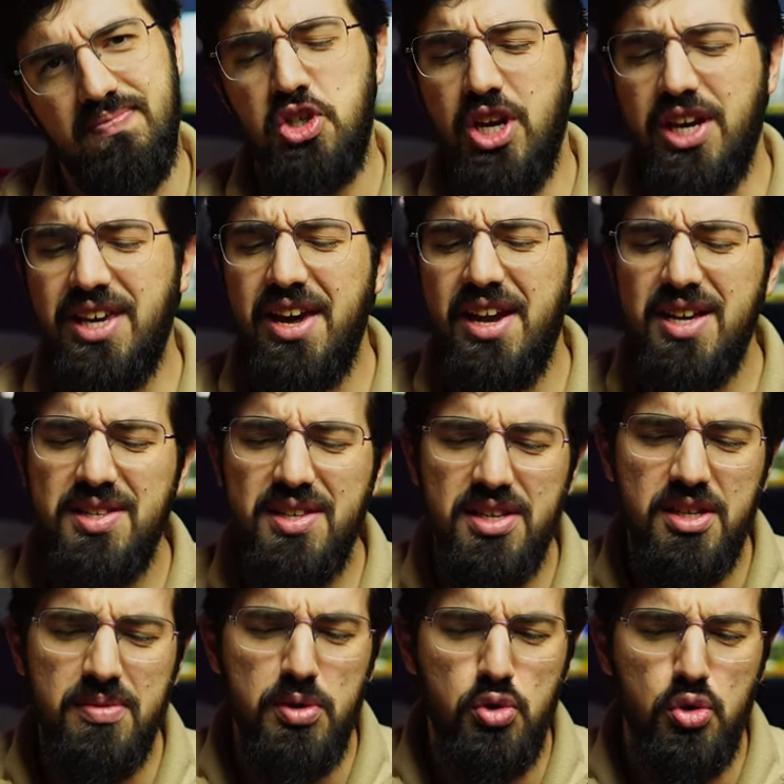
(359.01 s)
Şeker
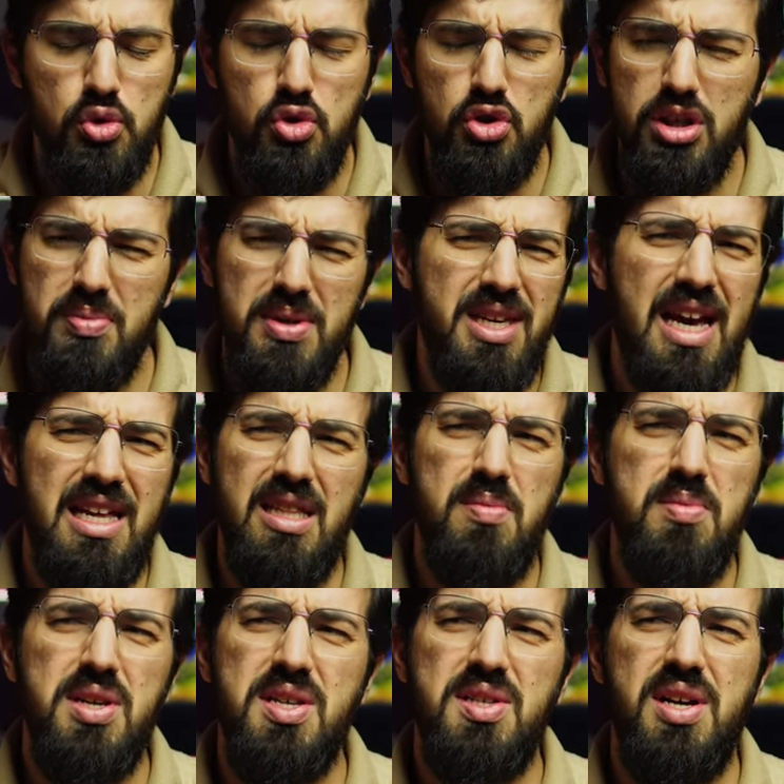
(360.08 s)
hastası bir çocuk gibi
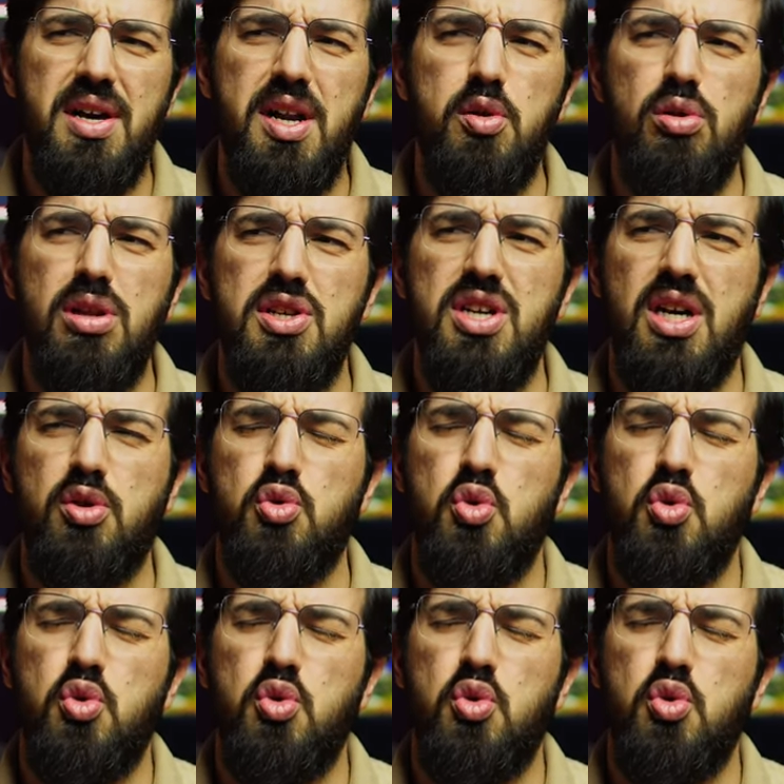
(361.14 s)
kendimize zarar olacak